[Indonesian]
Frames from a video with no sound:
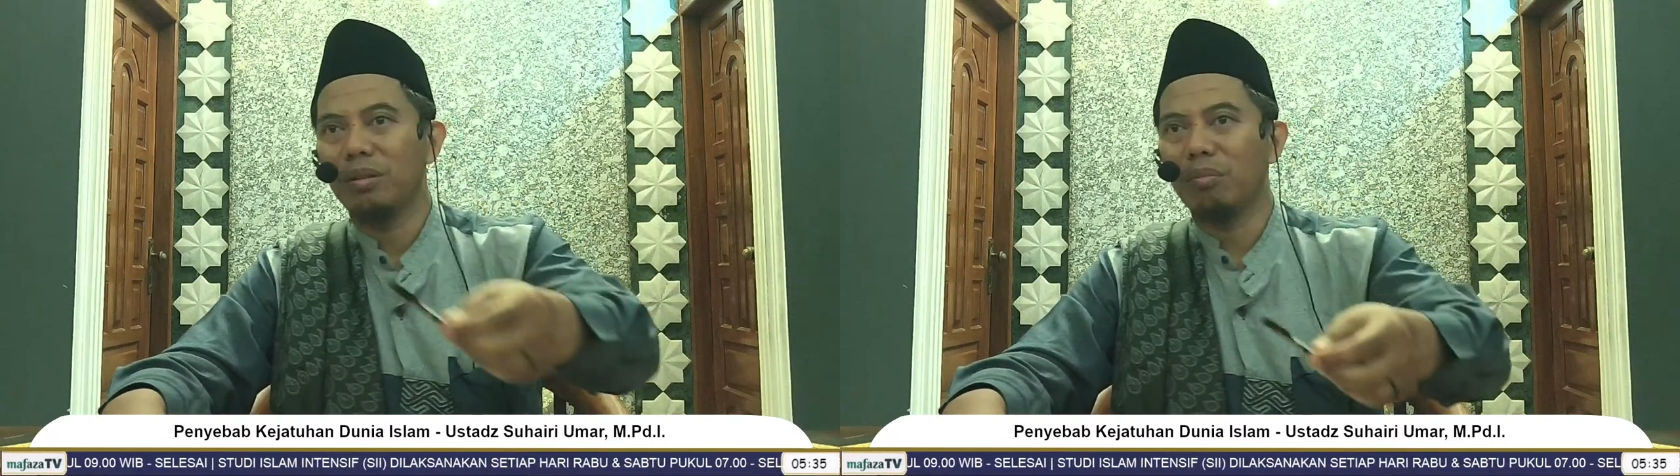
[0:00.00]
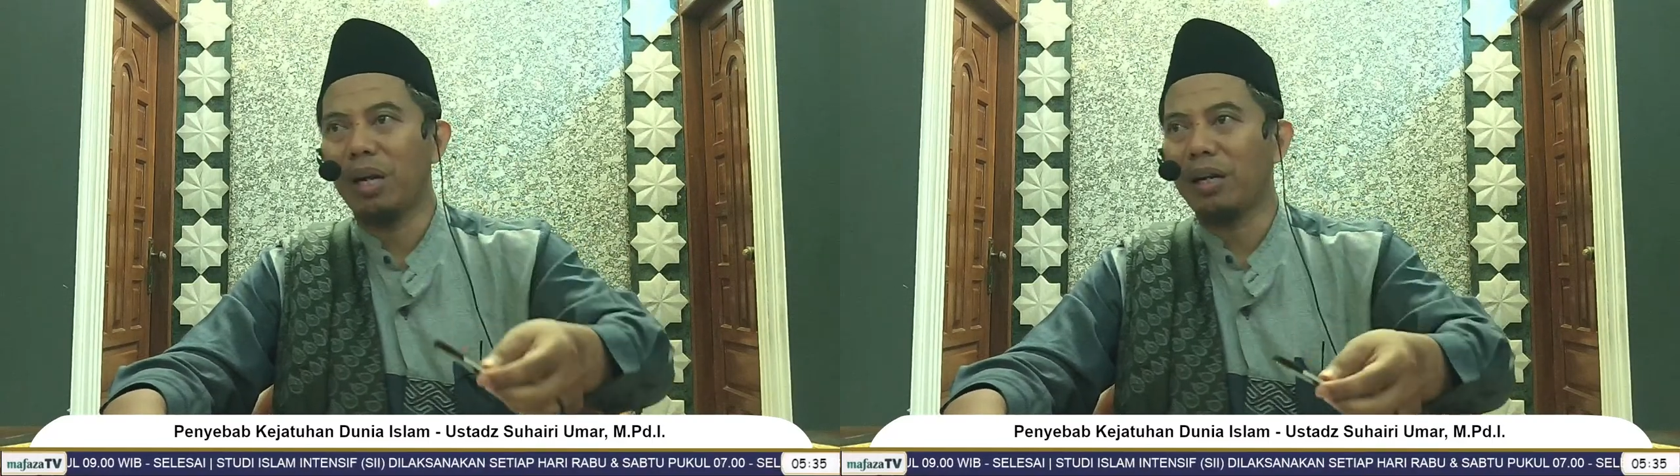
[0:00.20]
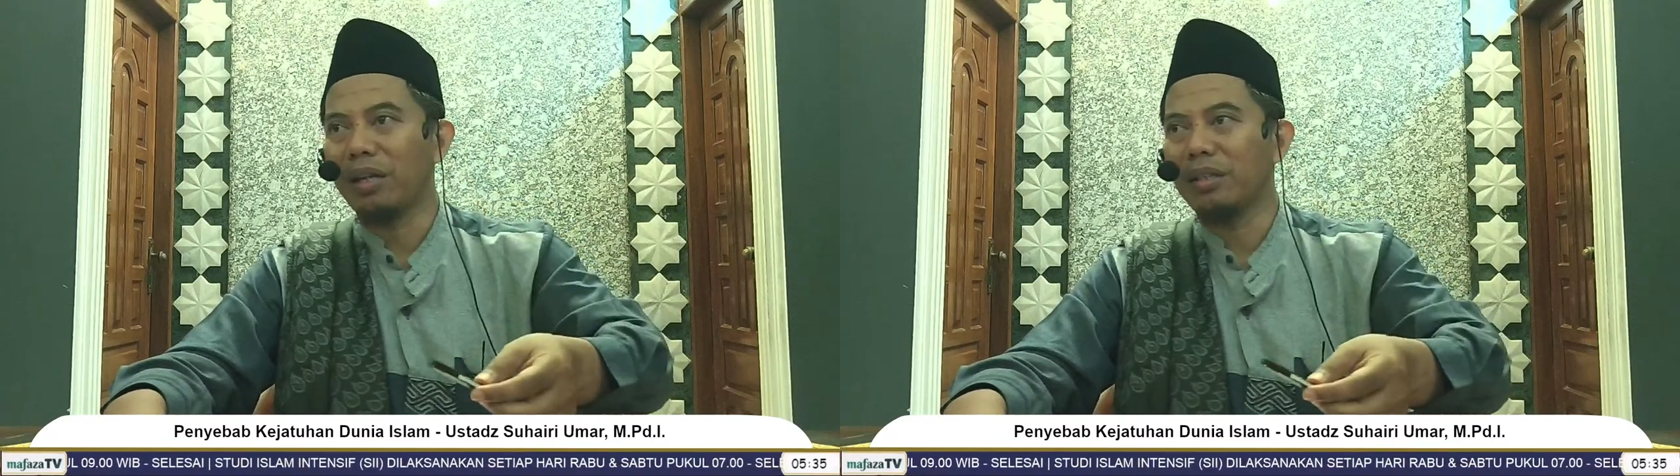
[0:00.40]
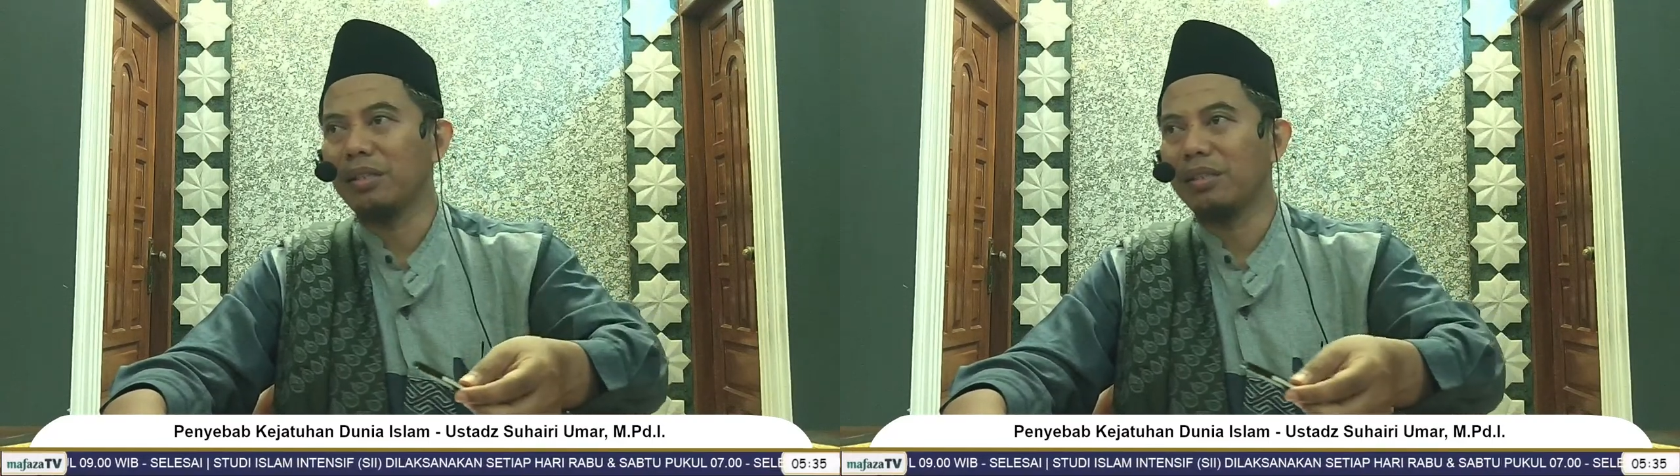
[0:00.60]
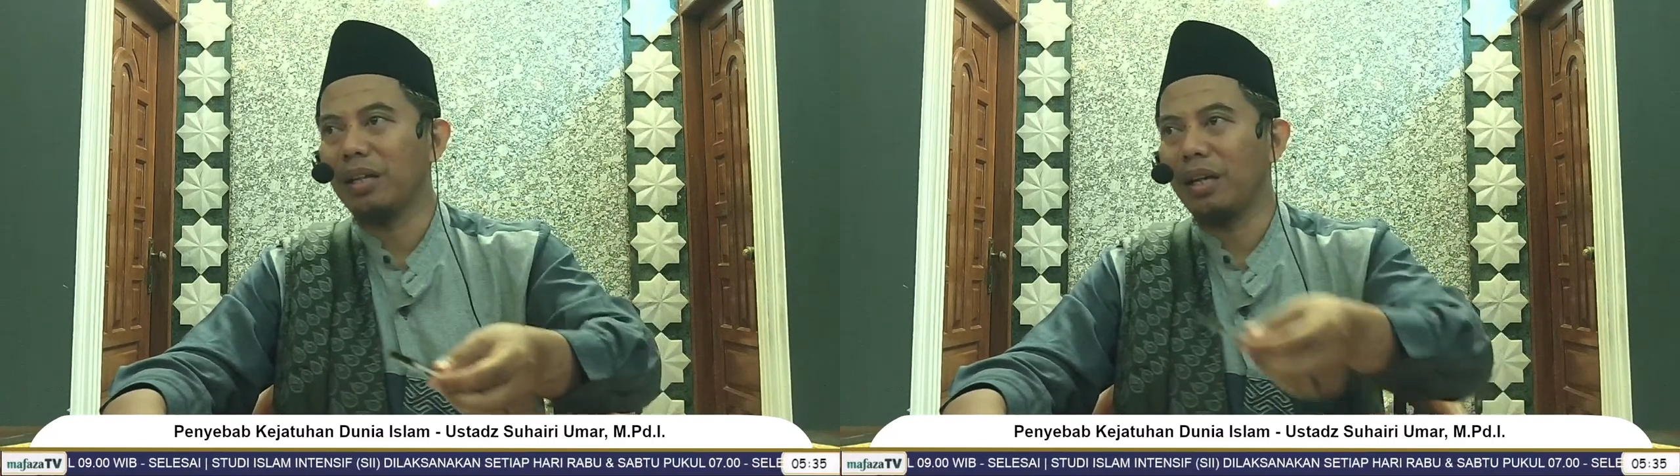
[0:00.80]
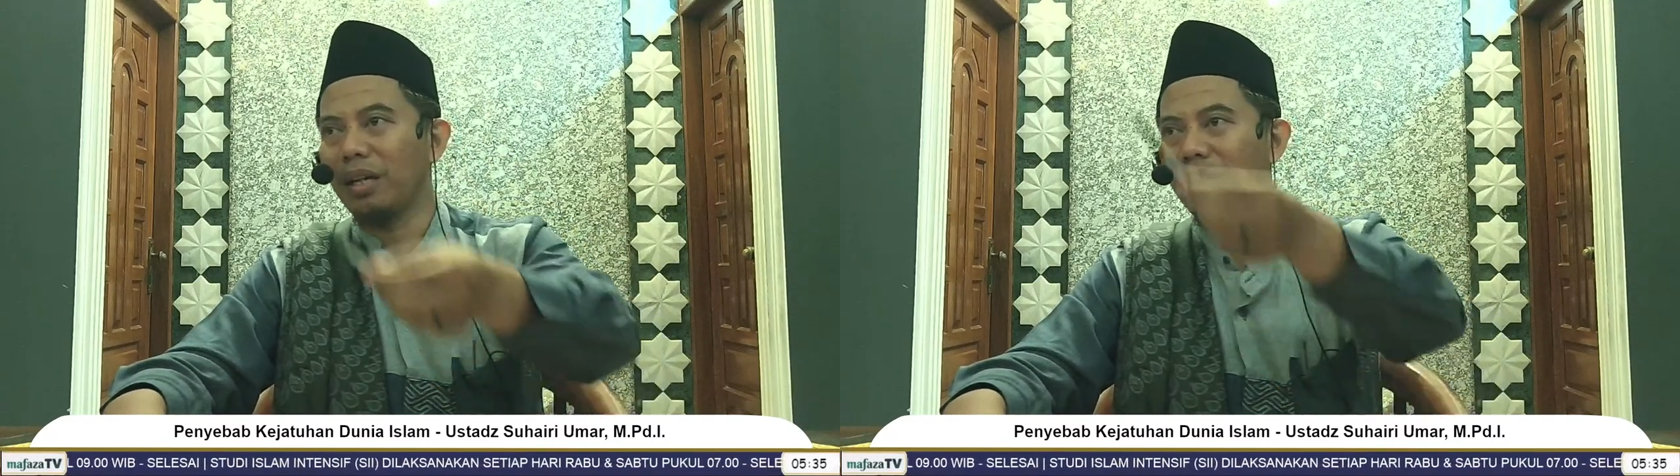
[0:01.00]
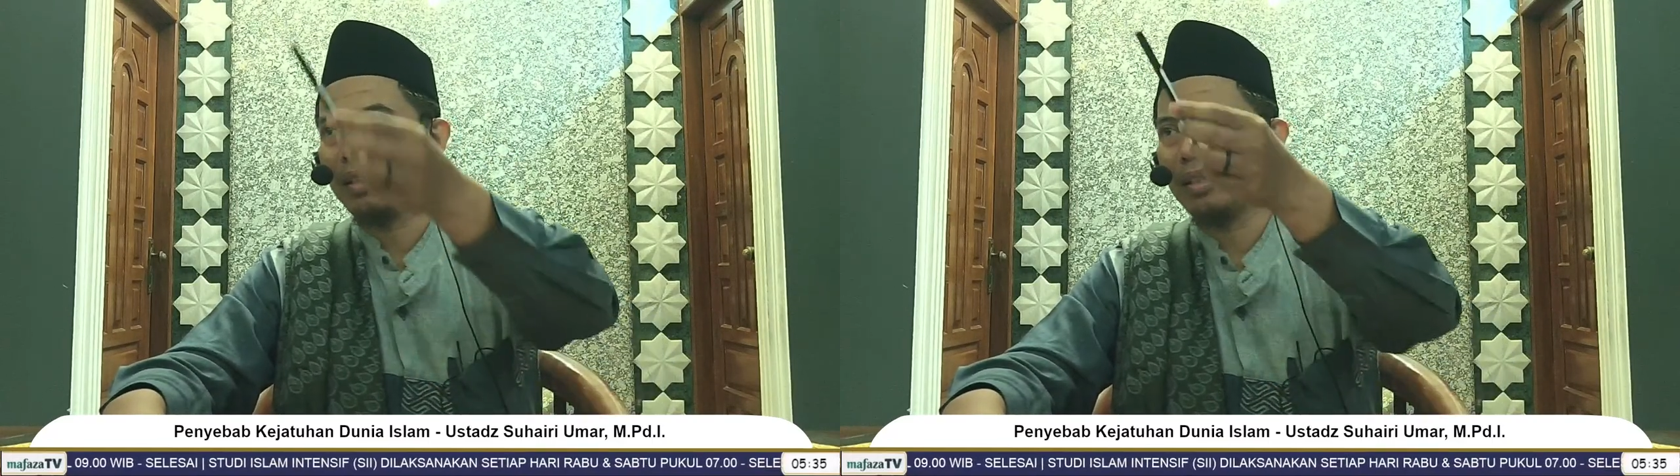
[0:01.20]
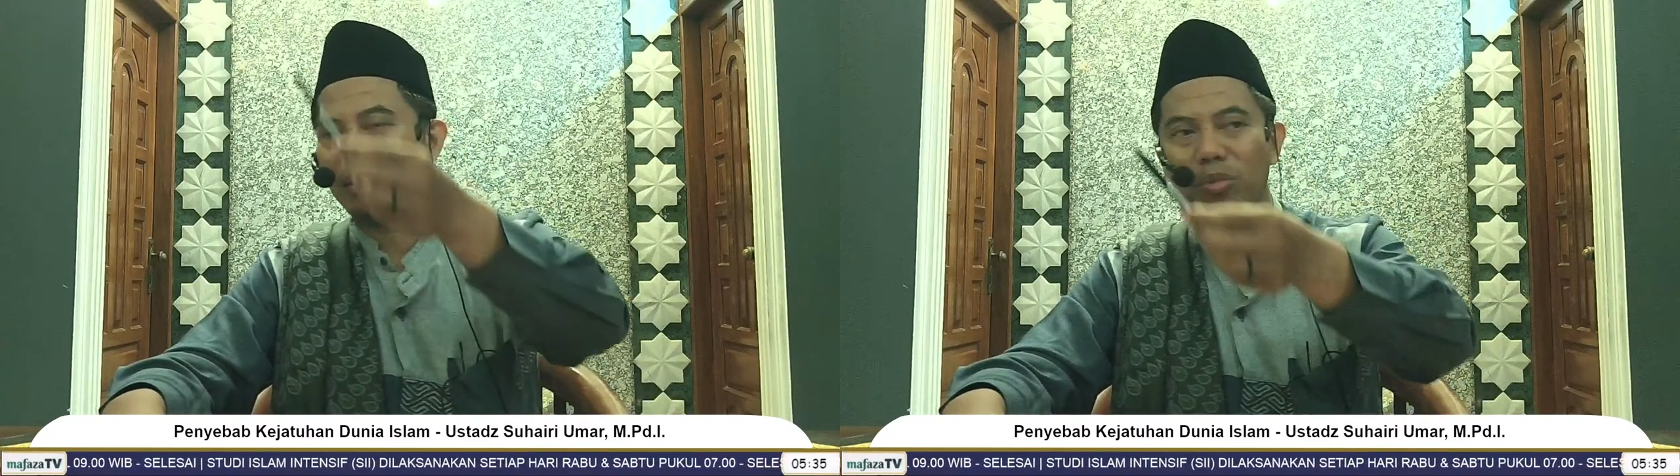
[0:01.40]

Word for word: makan di siang hari